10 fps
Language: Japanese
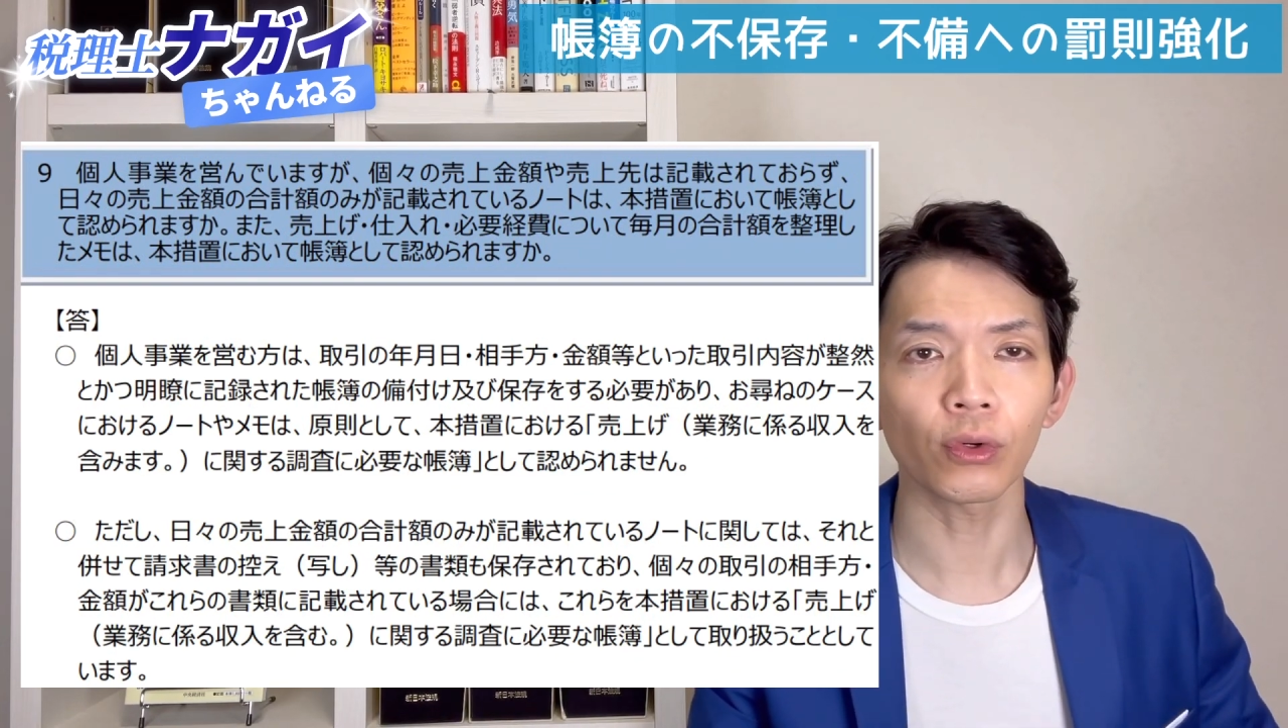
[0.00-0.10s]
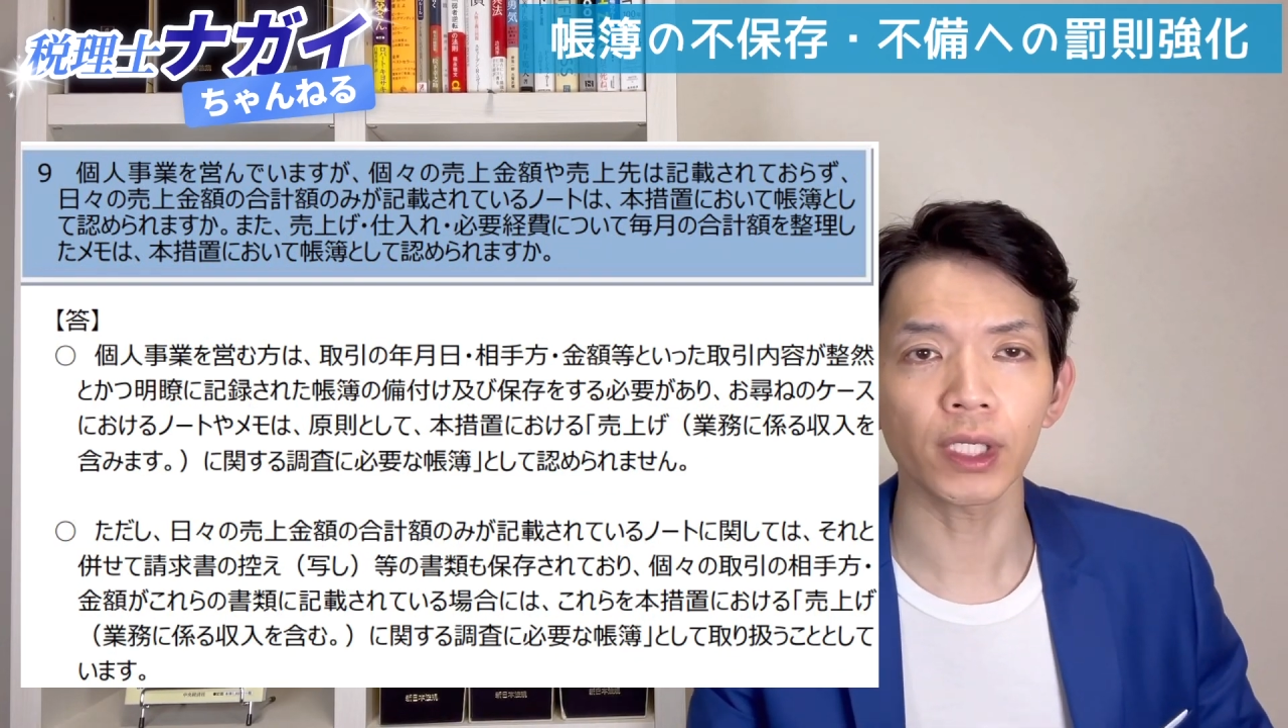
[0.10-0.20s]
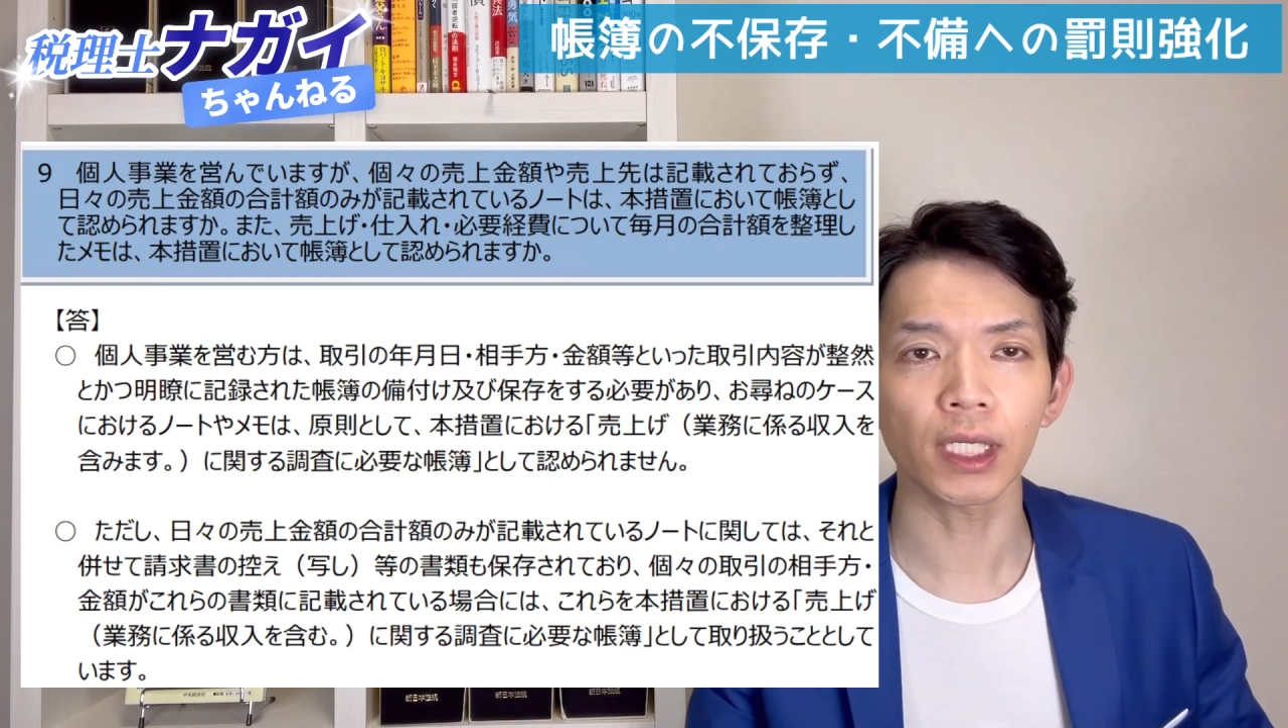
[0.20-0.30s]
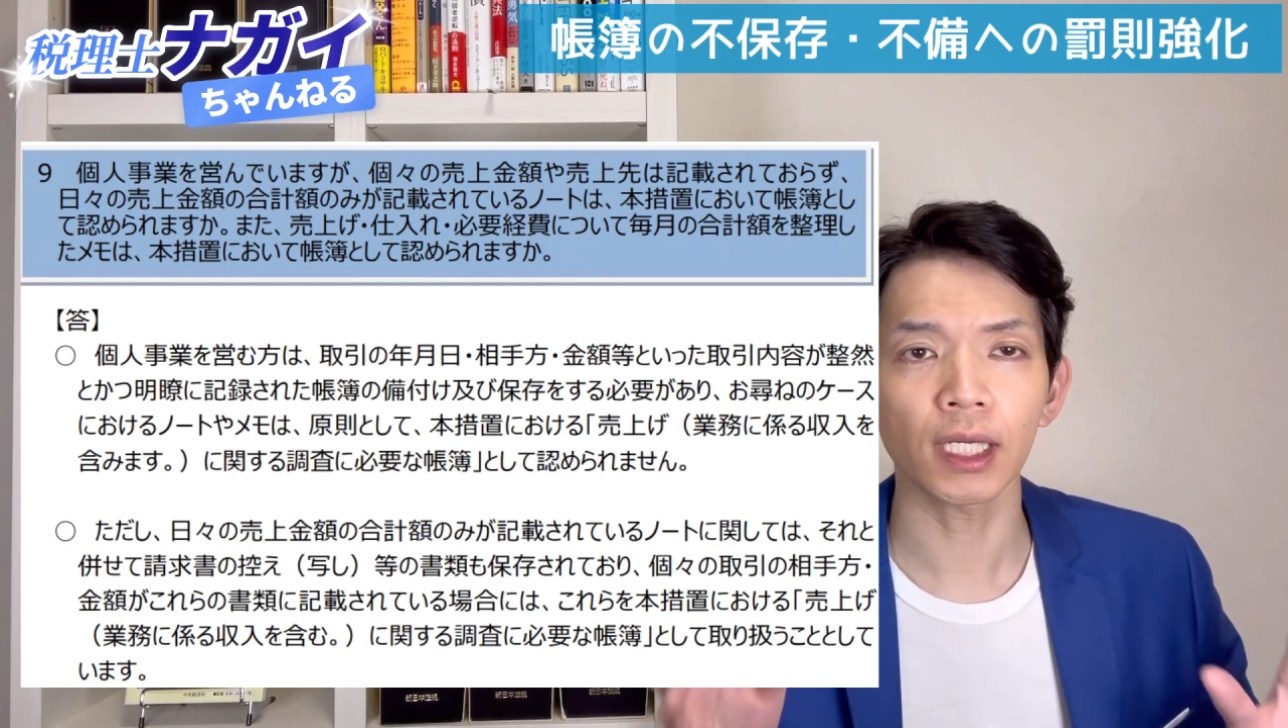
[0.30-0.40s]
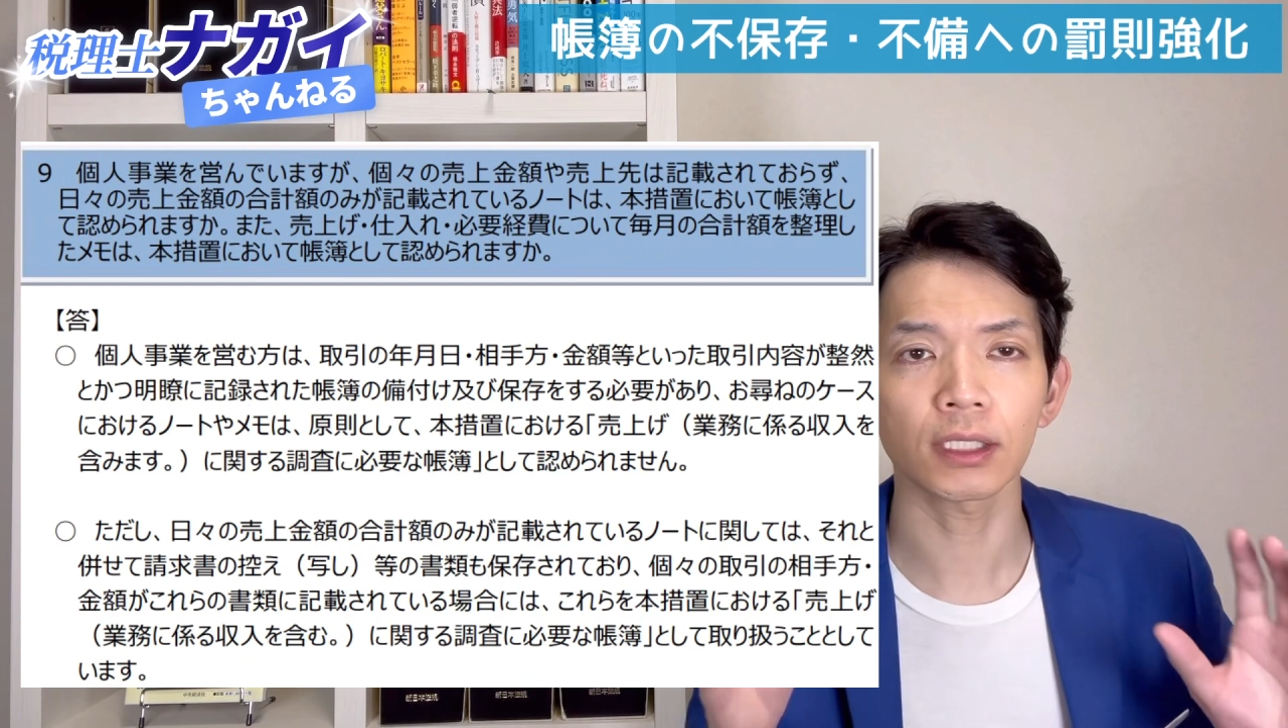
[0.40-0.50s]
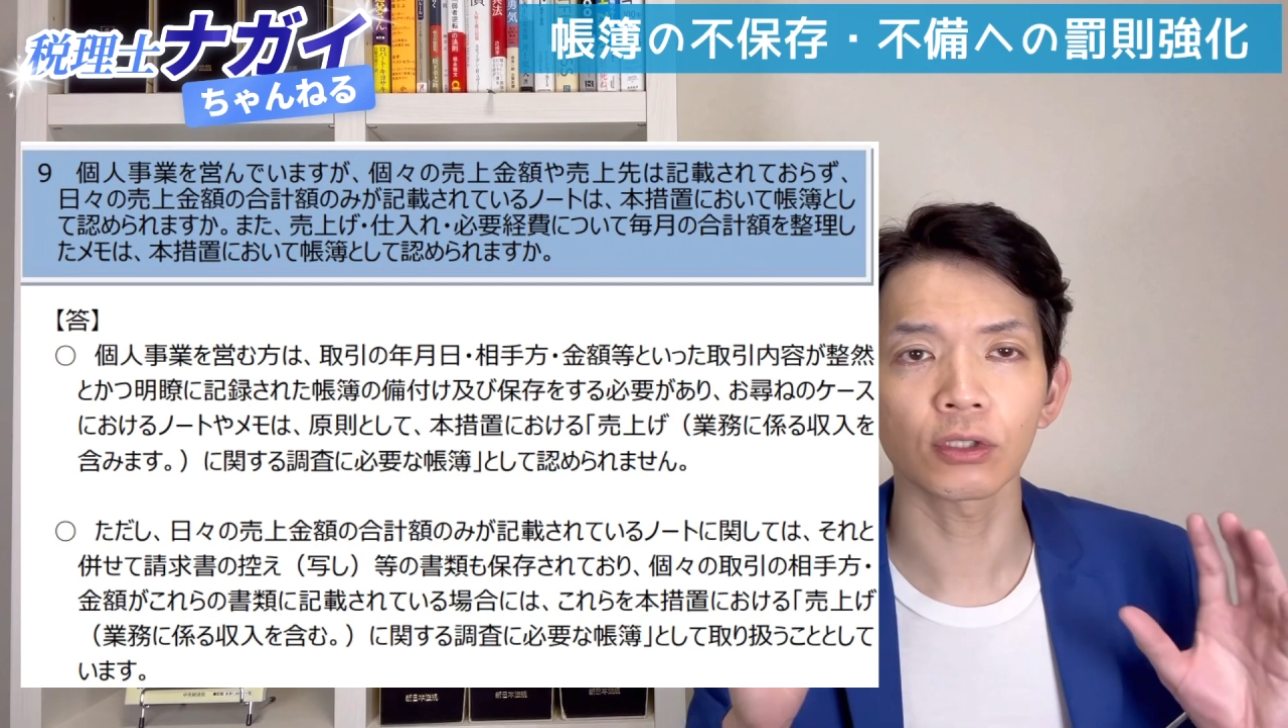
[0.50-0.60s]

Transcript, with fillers: 計額